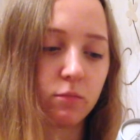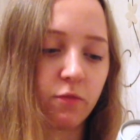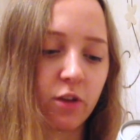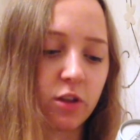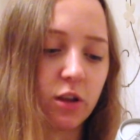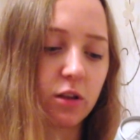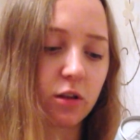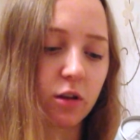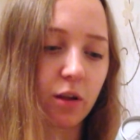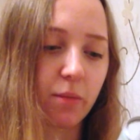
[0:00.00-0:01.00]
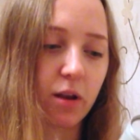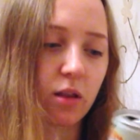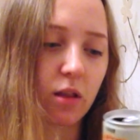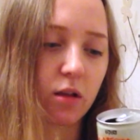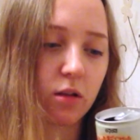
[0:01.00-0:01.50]

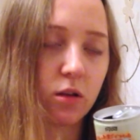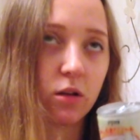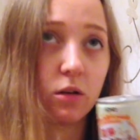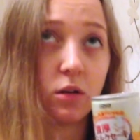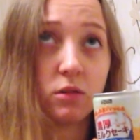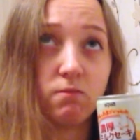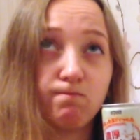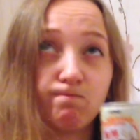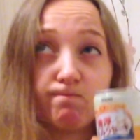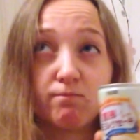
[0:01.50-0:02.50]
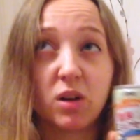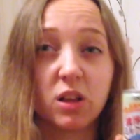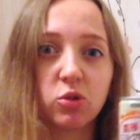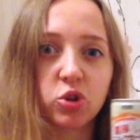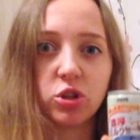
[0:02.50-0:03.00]

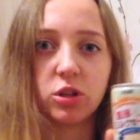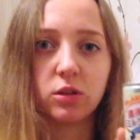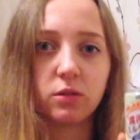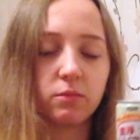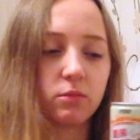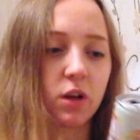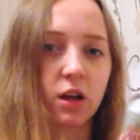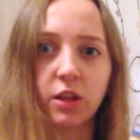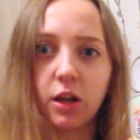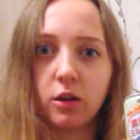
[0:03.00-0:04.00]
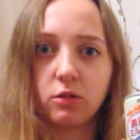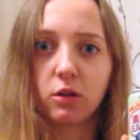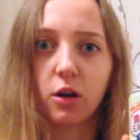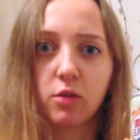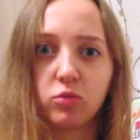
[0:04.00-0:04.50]
ванильно-карамельно-молочный коктейль,
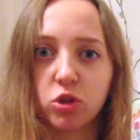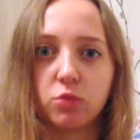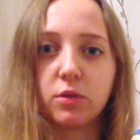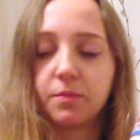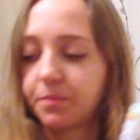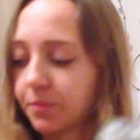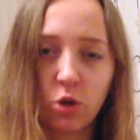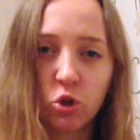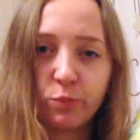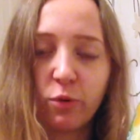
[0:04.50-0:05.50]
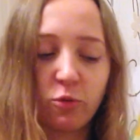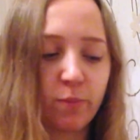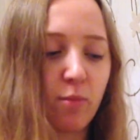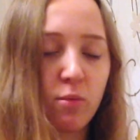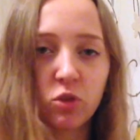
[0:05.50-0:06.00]
как будто бы. Не очень помню,
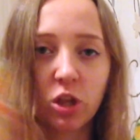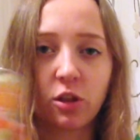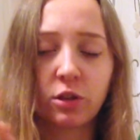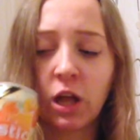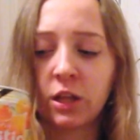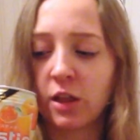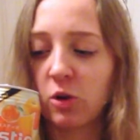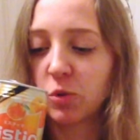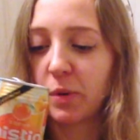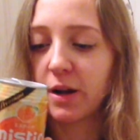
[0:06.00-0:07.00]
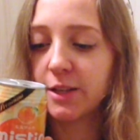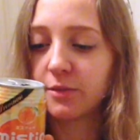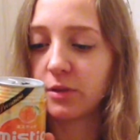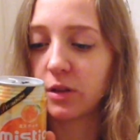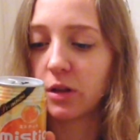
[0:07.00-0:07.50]
по-моему, этот я уже
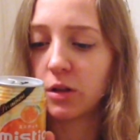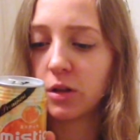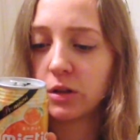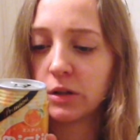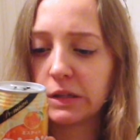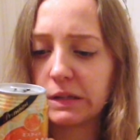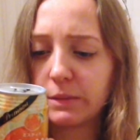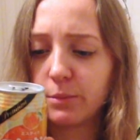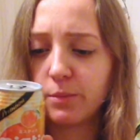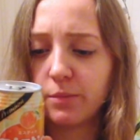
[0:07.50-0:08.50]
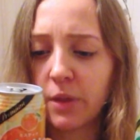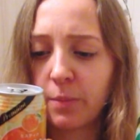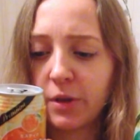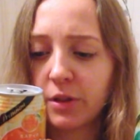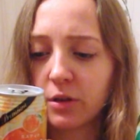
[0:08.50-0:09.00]
показывала.
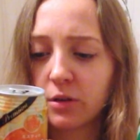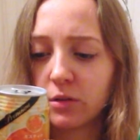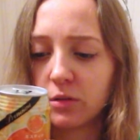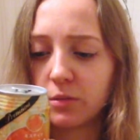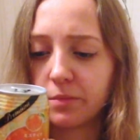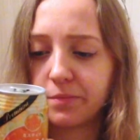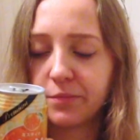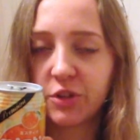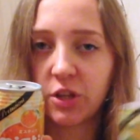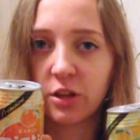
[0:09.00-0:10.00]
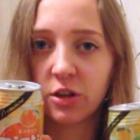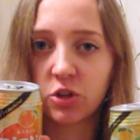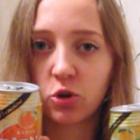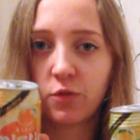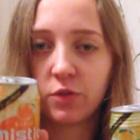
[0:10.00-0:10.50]
Напиток э, сильно
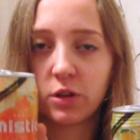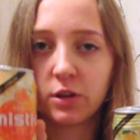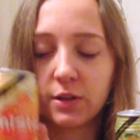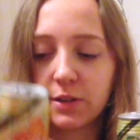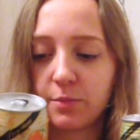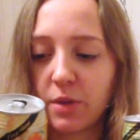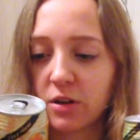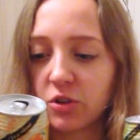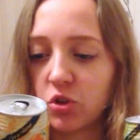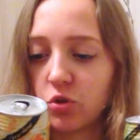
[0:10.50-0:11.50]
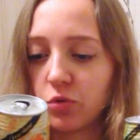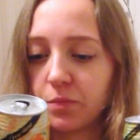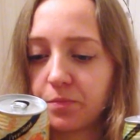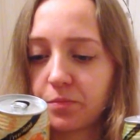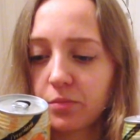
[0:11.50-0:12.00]
газированный с мякотью